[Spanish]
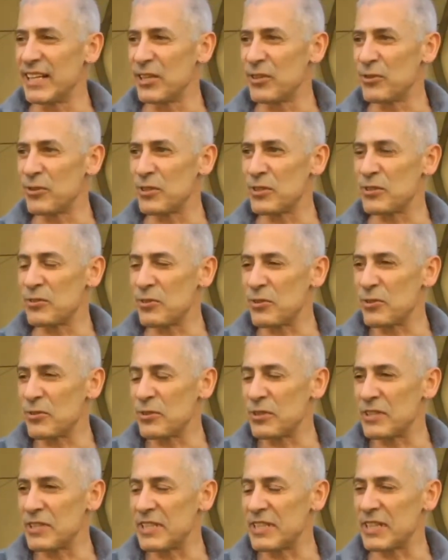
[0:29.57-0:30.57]
Entonces yo
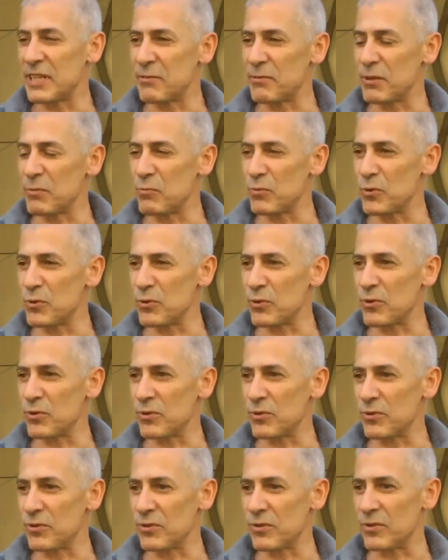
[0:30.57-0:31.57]
creo que tiene que ver mucho
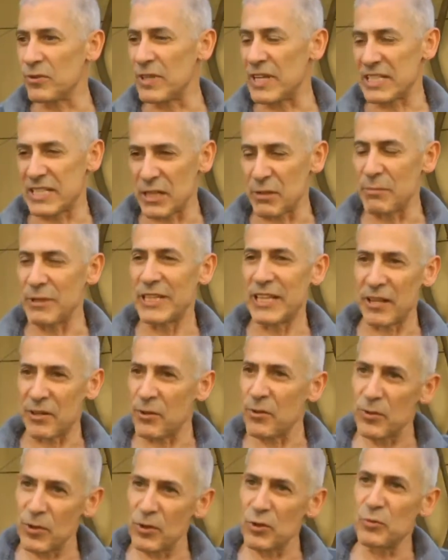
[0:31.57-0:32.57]
con, la
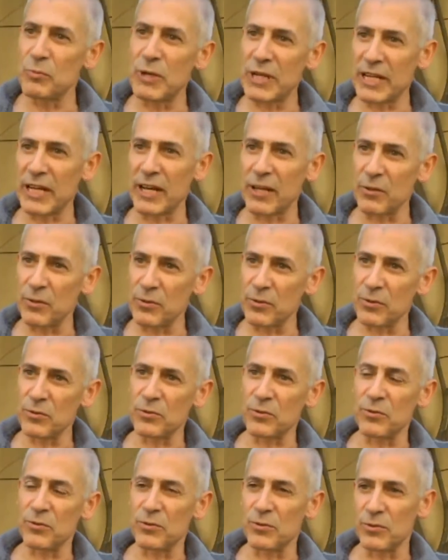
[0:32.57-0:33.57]
segmentación de los
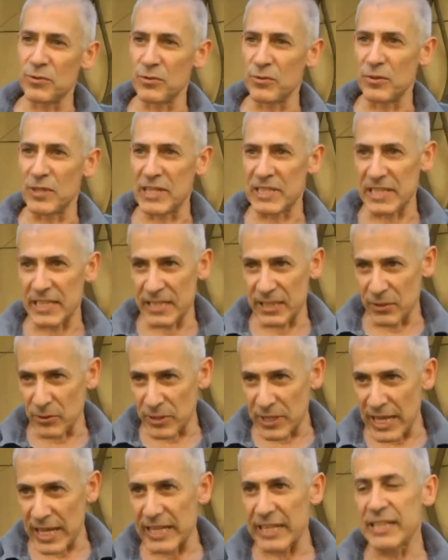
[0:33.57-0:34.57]
mercados, con, las
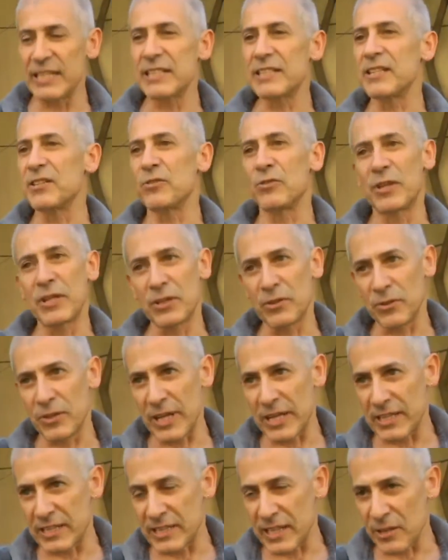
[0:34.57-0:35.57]
editoriales, que son
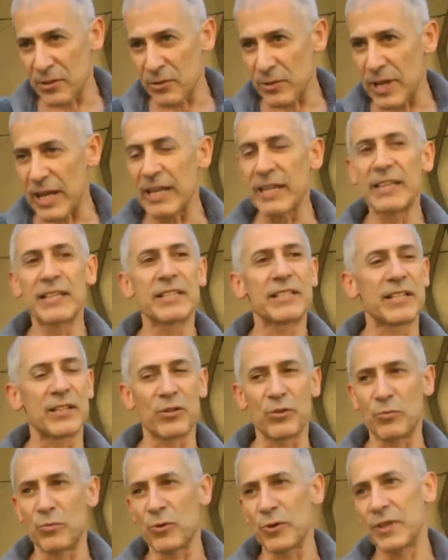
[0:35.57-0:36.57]
editoriales nacionales, que
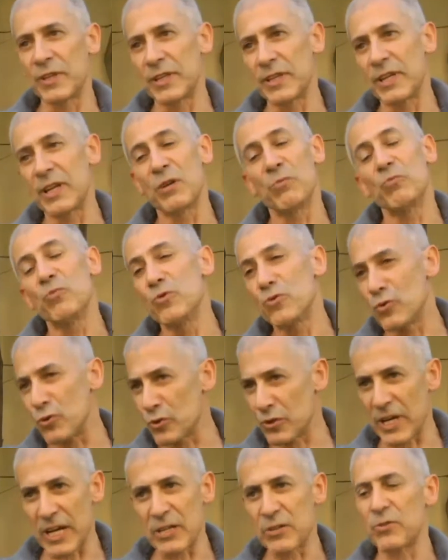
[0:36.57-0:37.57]
no pueden en
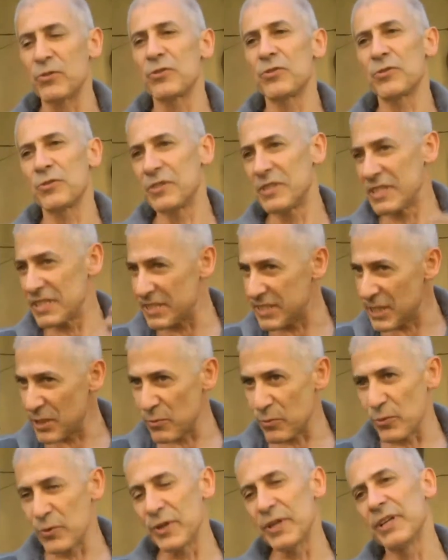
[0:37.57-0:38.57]
muchos casos
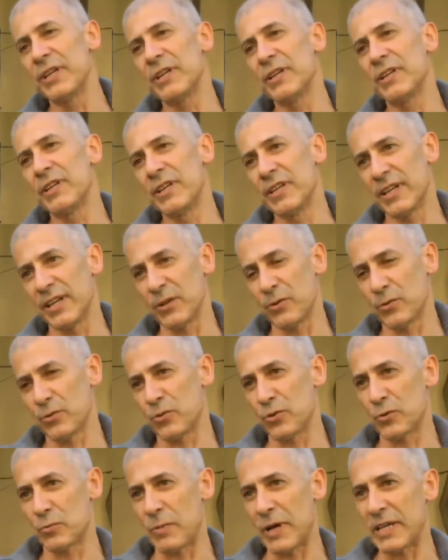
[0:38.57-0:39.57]
distribuir en
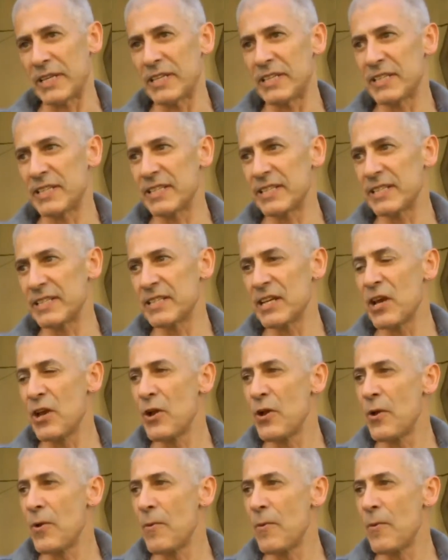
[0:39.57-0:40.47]
otros países